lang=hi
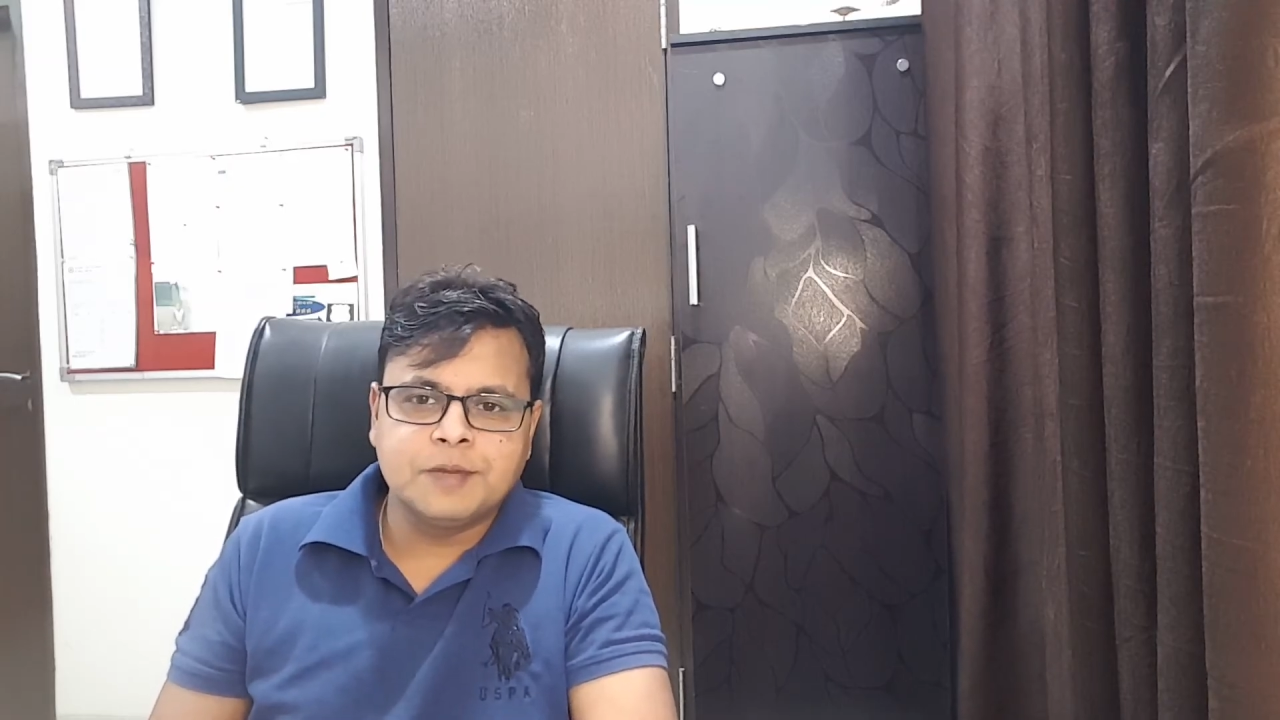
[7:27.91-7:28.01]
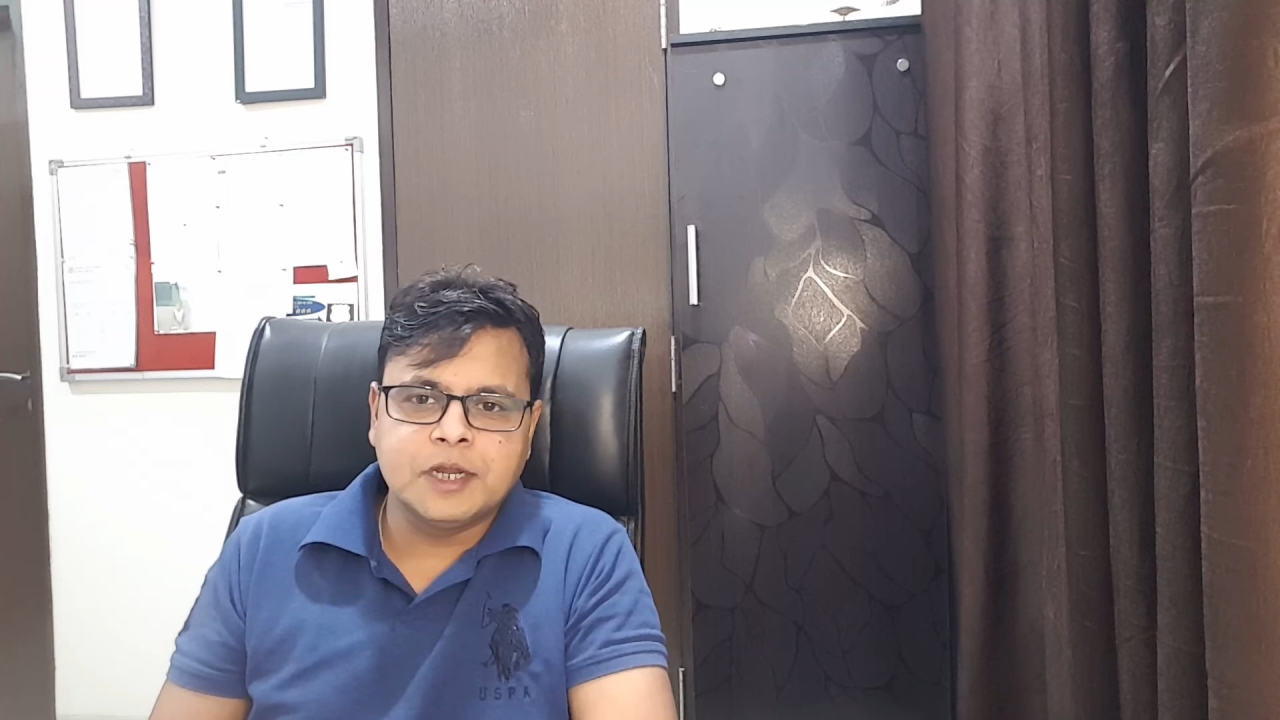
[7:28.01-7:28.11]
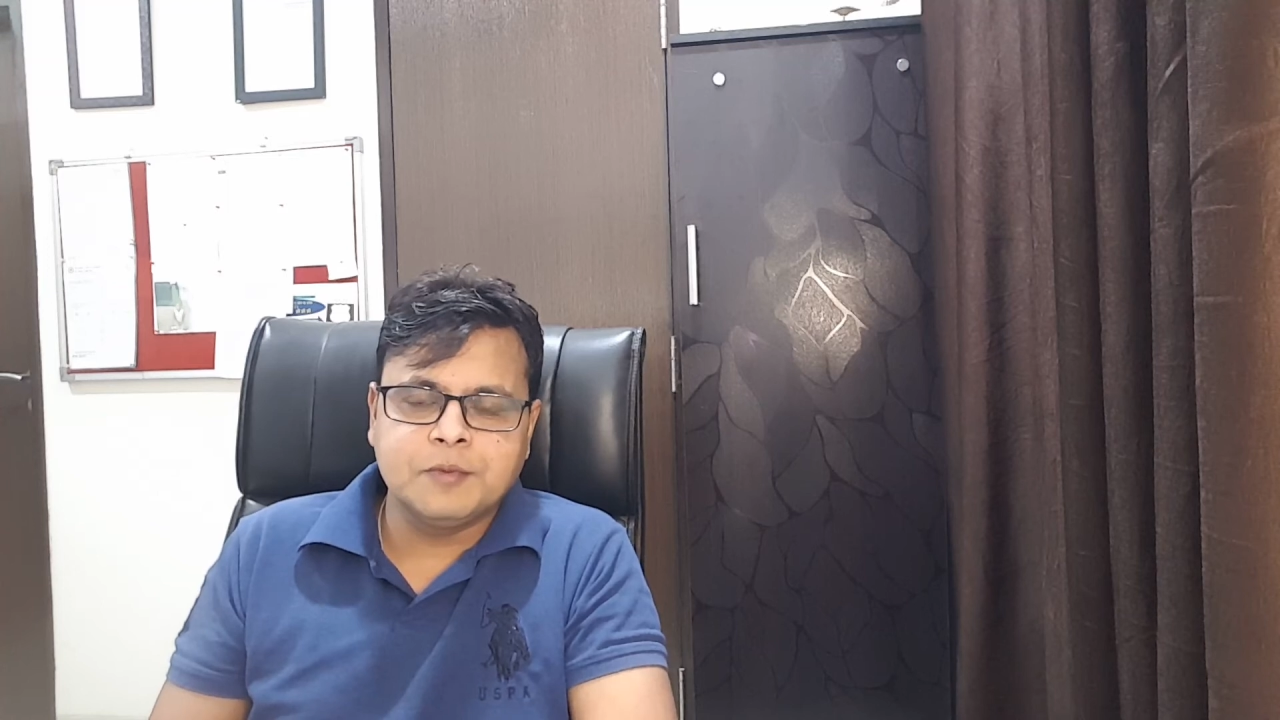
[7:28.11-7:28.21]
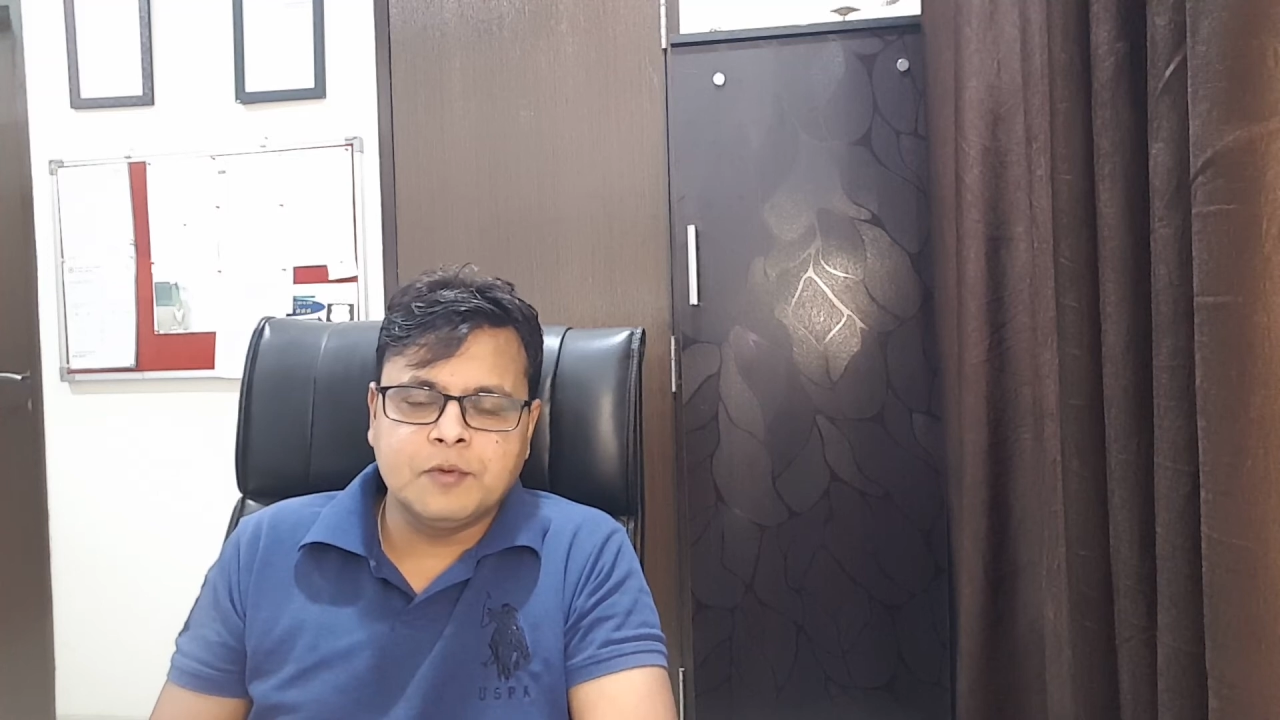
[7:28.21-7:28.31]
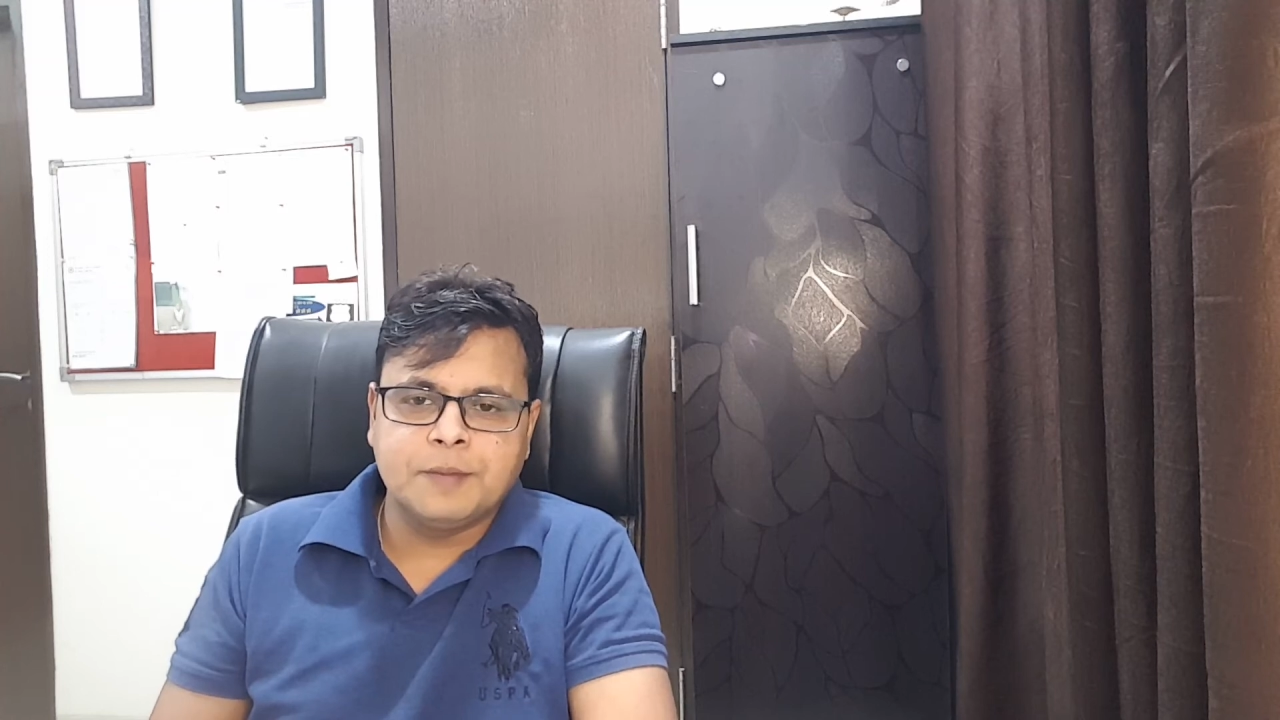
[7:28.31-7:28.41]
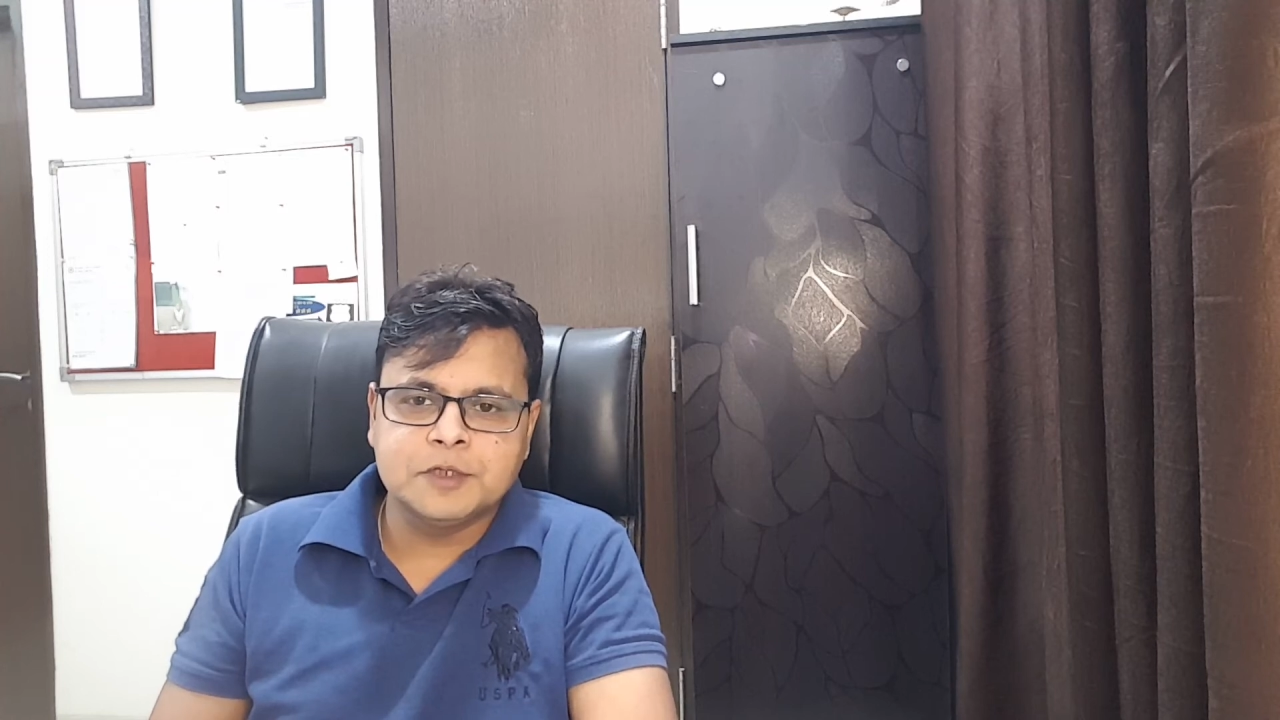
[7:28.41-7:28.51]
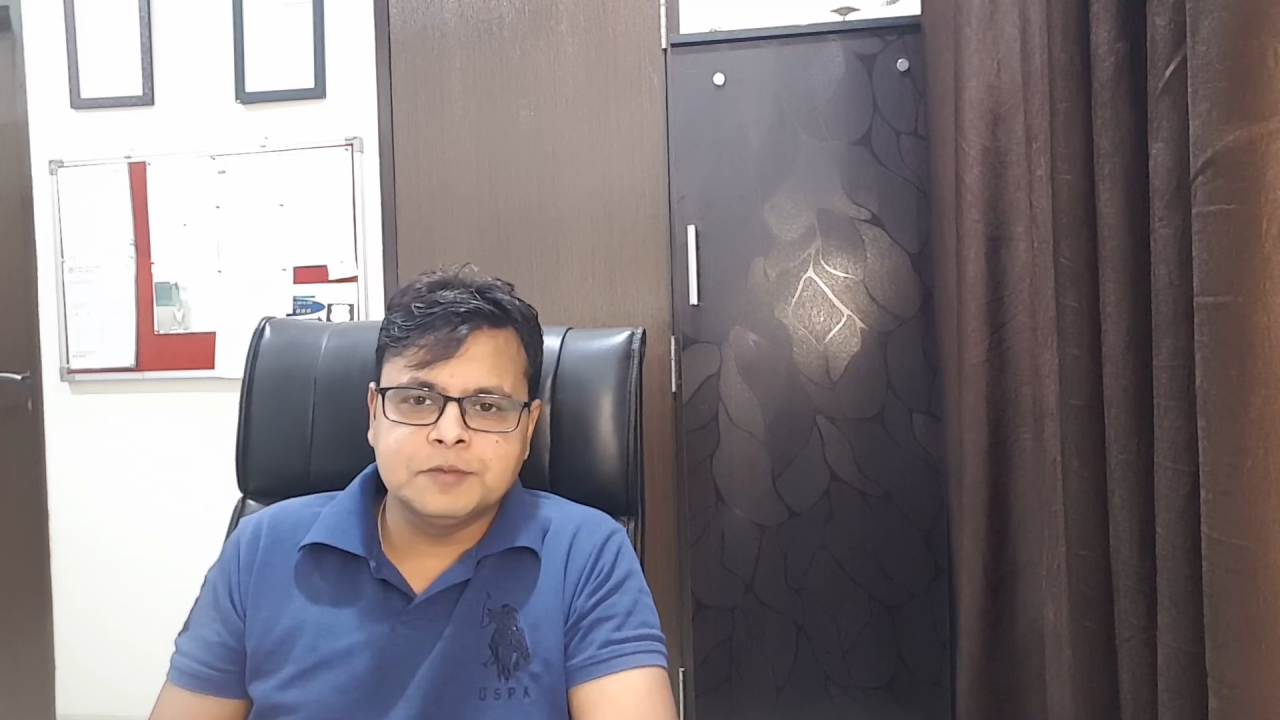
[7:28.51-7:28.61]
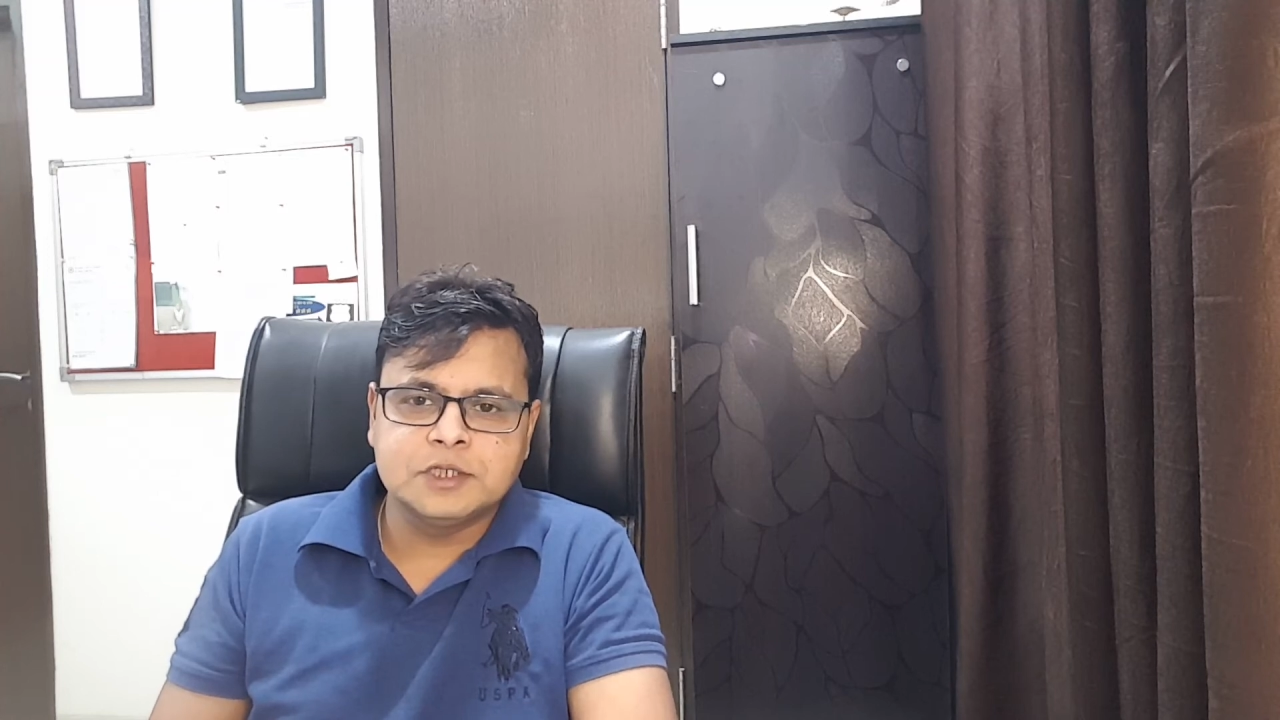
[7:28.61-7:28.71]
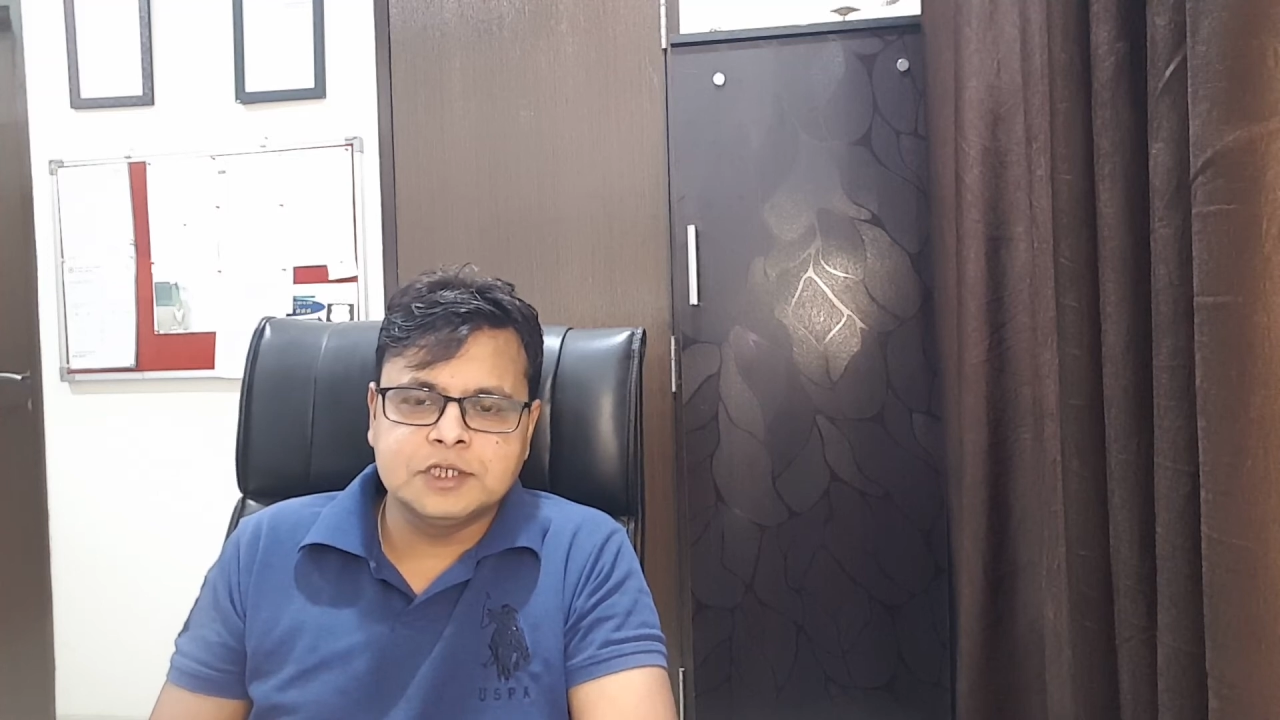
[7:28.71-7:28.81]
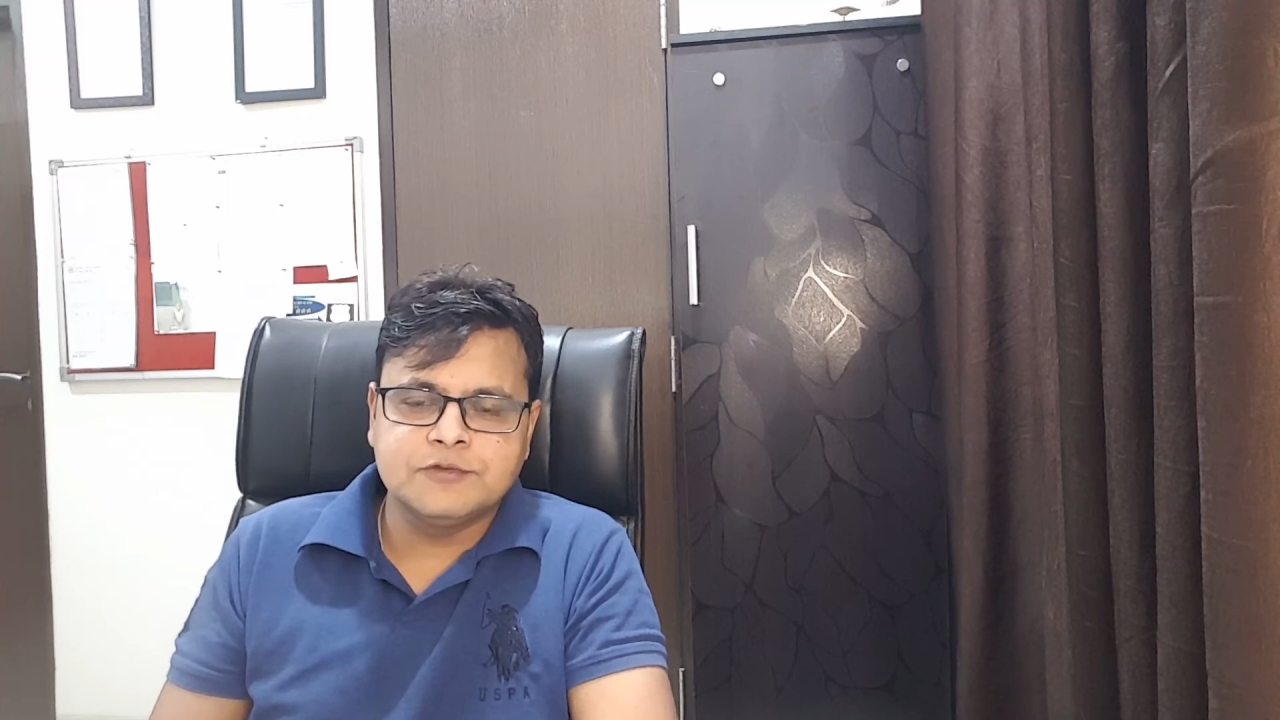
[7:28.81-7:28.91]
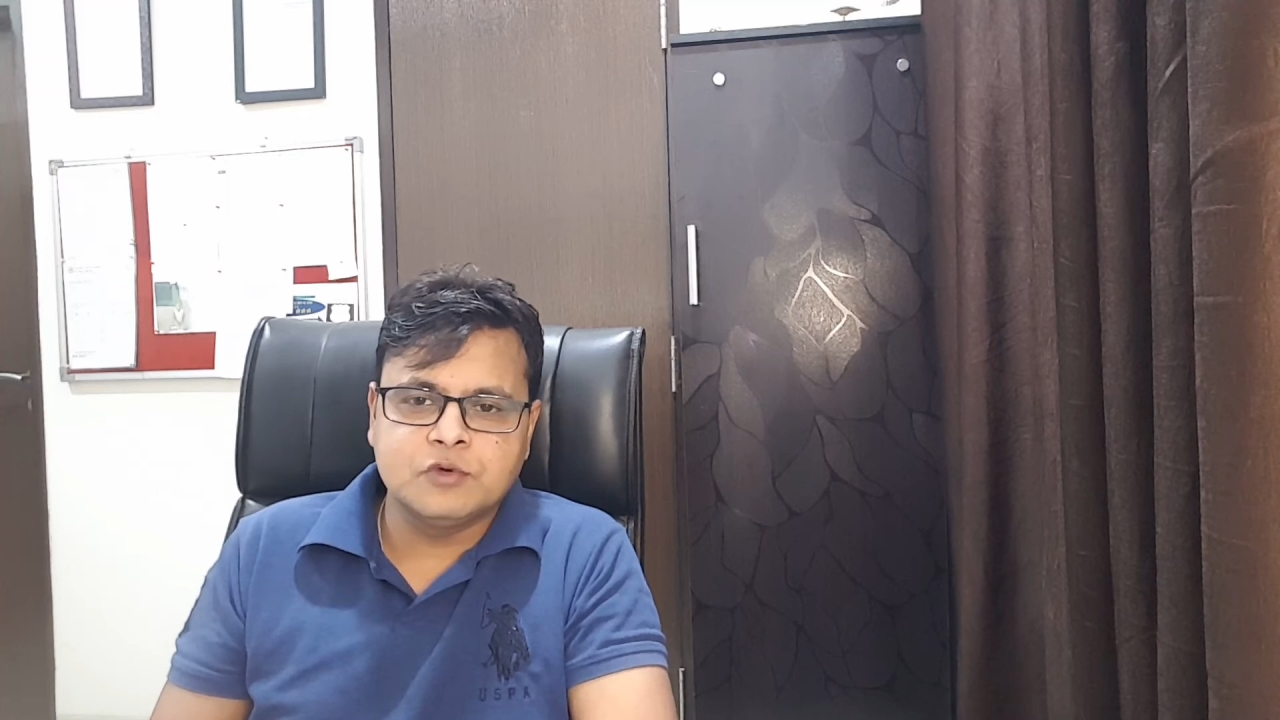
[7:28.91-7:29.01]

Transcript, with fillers: ब्रेक पे वापस बेचिए